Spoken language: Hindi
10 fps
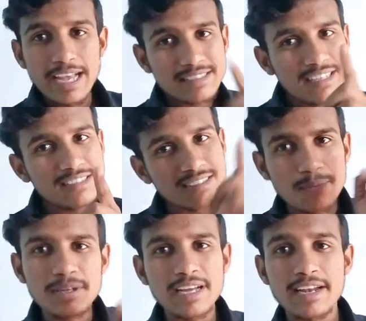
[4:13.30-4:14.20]
ऐसे ही
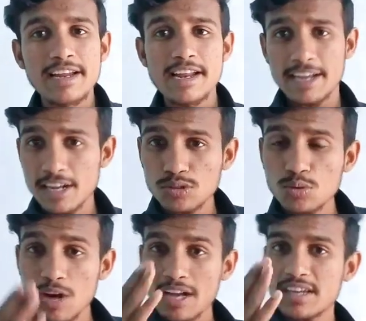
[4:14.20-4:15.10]
सभी करने लगेंगे
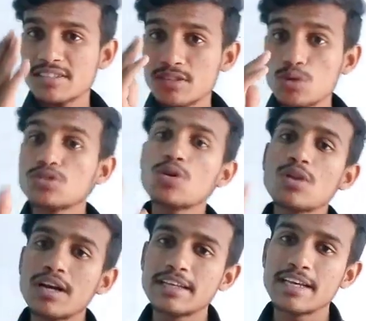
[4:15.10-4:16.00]
तो अगर सौ
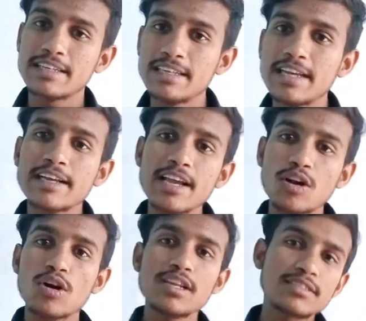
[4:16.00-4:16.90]
सौ लड़के किए कि
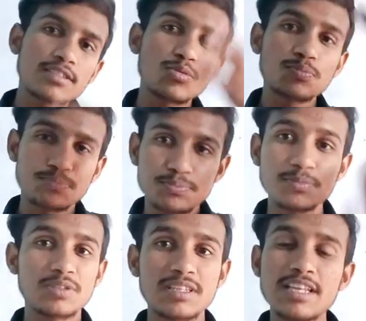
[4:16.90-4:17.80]
कॉलेज से तो
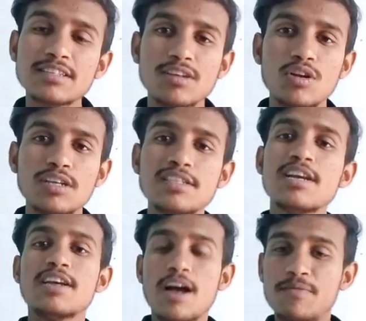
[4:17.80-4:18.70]
दस कॉलेज
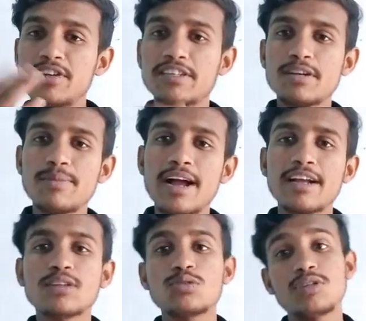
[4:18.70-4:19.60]
अफिलेटेड में आ
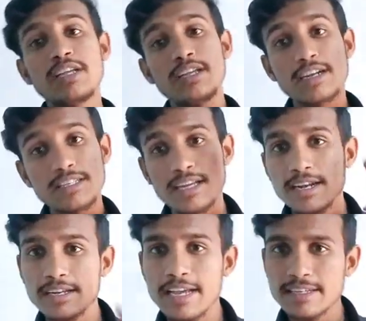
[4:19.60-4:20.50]
गए तो एक हजार
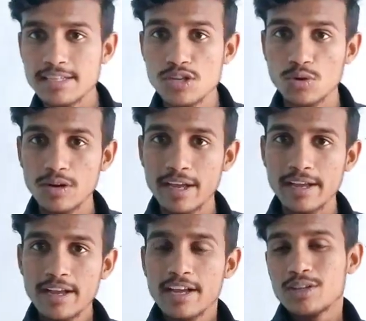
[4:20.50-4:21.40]
लड़के ऐसे ही हो गए
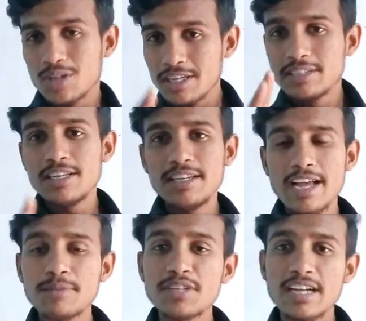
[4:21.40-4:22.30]
तो
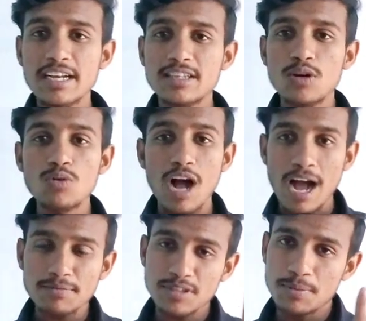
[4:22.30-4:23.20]
इसीलिए आपसे कहता हूं
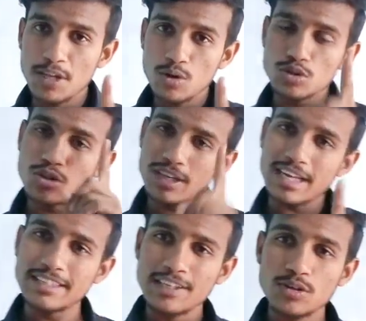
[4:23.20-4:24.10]
आप सभी लोग जो
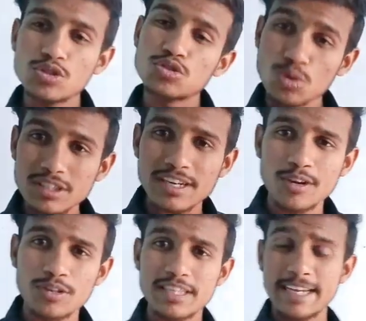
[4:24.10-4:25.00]
ना दिए हो जो सोच
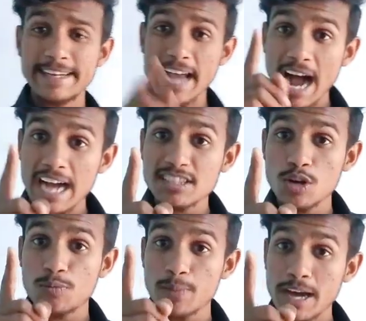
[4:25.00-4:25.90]
रहे हो कि देने के लिए आज
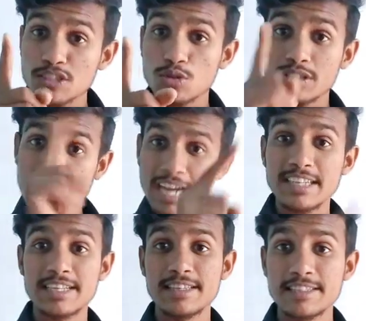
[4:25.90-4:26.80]
नौ मार्च को
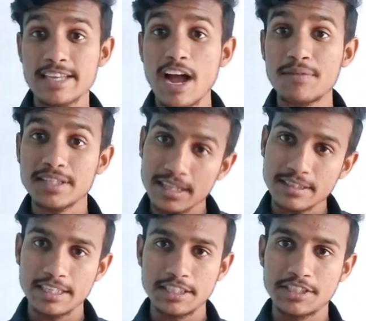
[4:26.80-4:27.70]
जाके जल्दी से आवेदन
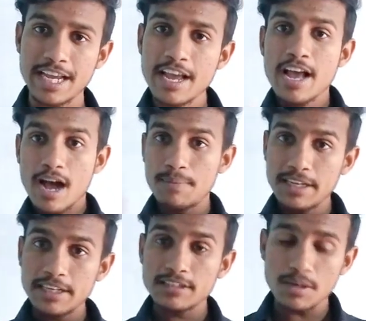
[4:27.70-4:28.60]
दे दीजिए
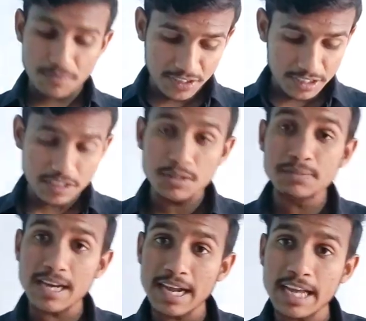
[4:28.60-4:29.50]
अप्लीकेशन फीस
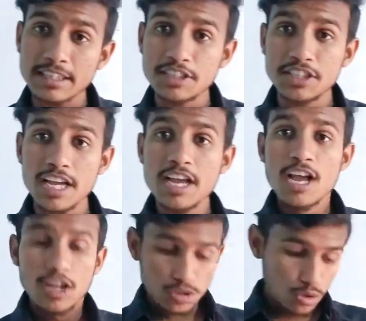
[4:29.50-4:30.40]
रिसिप्ट लगा दीजिए
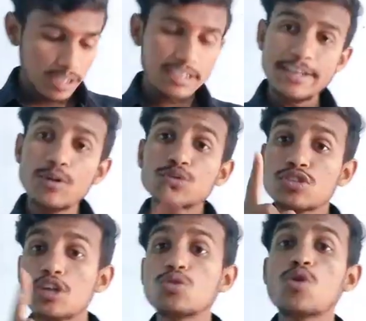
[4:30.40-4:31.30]
जो लिखिए
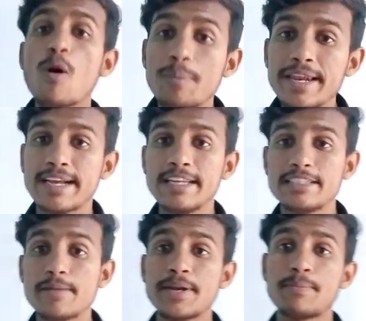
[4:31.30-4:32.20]
उसका टू कॉपी रख
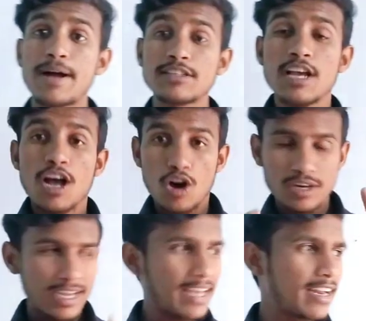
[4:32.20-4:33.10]
लीजिए अपने पास
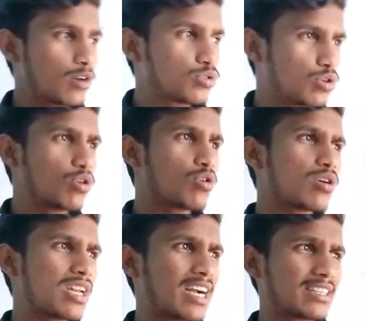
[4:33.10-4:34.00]
और कह रहे हैं कुछ लोगों
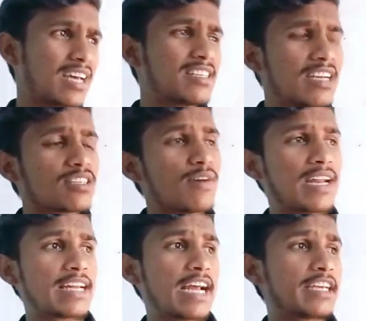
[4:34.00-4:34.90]
का लगातार यह
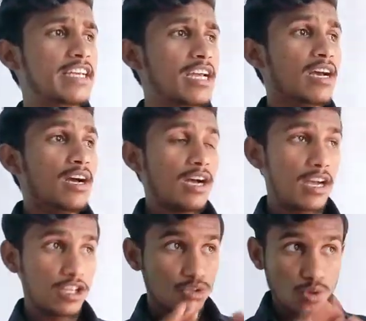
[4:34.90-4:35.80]
सवाल आ रहा है कि
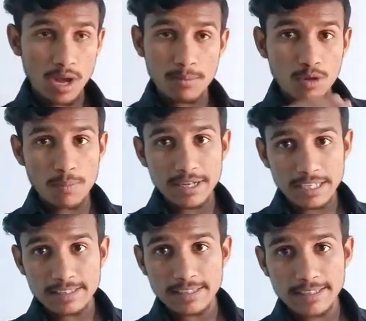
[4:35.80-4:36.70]
जो हम लोग
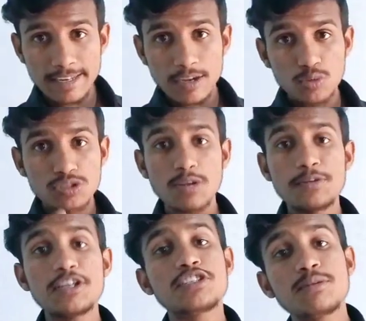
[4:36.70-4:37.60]
अप्लीकेशन दे रहे हैं उसका
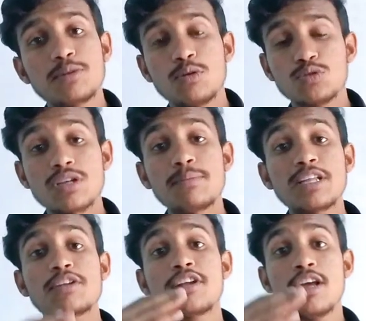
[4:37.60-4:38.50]
फिर रिसिप्ट उसका
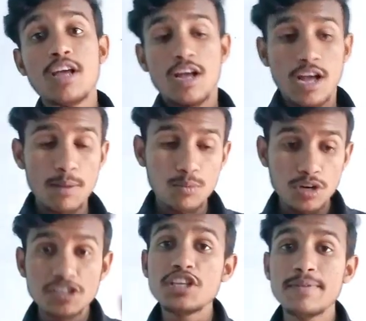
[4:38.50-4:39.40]
मतलब हमको
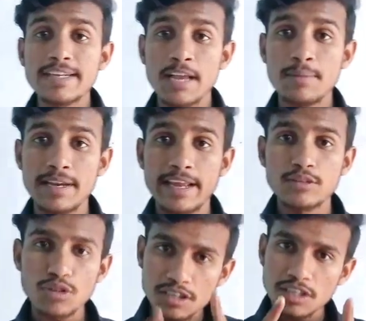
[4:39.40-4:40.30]
रिसीविंग नहीं मिल रही
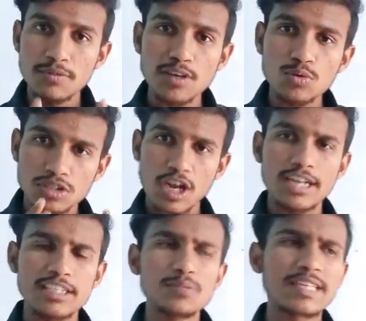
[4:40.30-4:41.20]
तो रिसीविंग कुछ
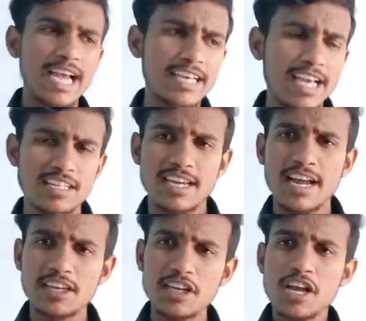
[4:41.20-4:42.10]
कॉलेजेस में क्या किया जा
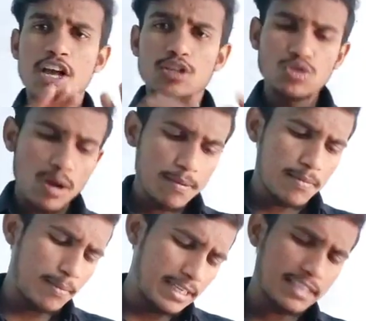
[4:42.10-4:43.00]
रहा है कि जो
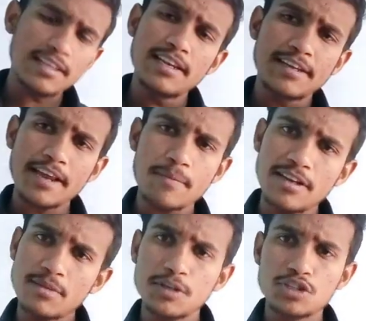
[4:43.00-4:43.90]
आप अप्लीकेशन लिख रहे हैं
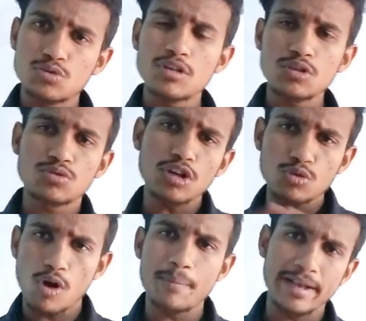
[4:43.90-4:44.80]
पहले नंबर स्टूडेंट उसका
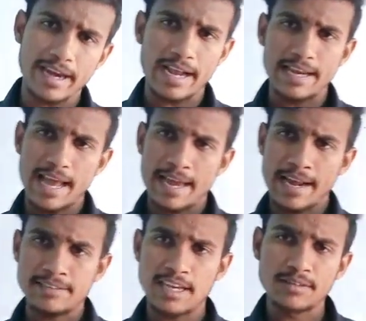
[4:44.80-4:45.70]
टू कॉपी करा के ला
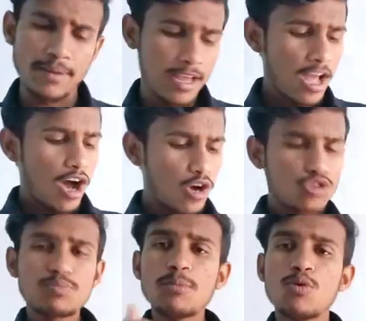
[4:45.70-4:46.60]
रहा है साथ में
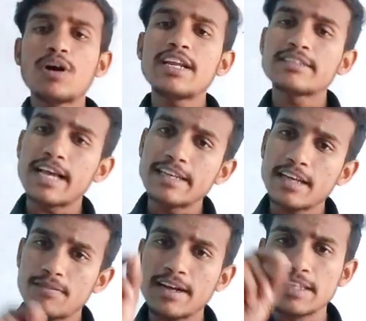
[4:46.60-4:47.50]
और उसमें मोहर या साइन
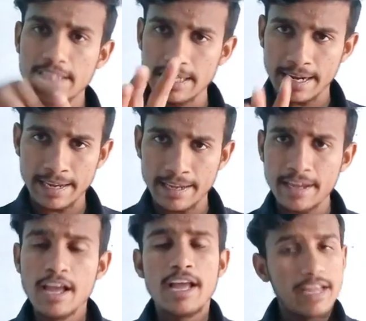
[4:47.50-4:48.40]
करवा करवा के दे रहे
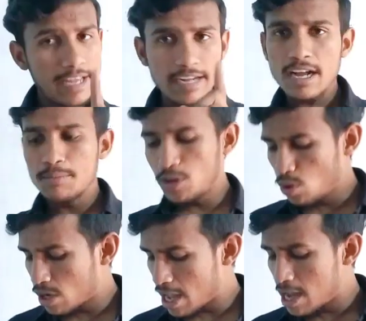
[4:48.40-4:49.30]
हैं एक काम ये
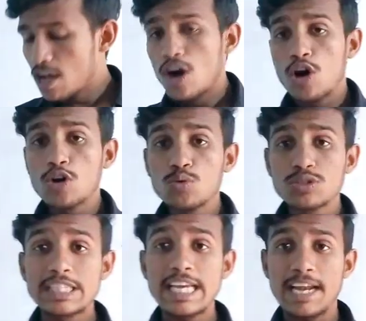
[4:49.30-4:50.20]
हो गया और
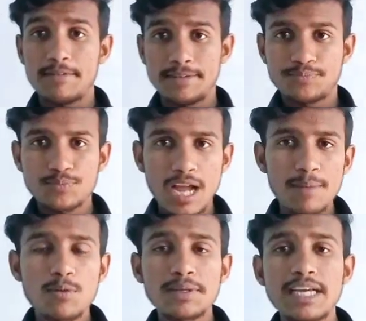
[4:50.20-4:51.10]
उसके अलावा
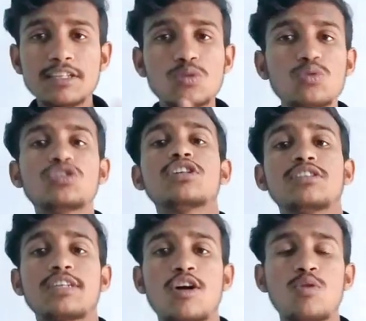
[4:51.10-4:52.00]
आपको बता दें कुछ
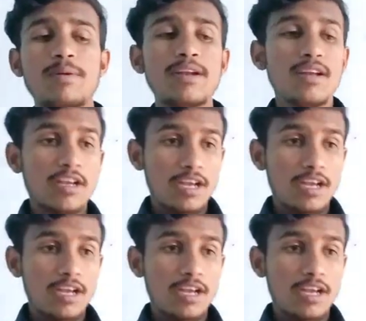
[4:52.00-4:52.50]
जगहों पर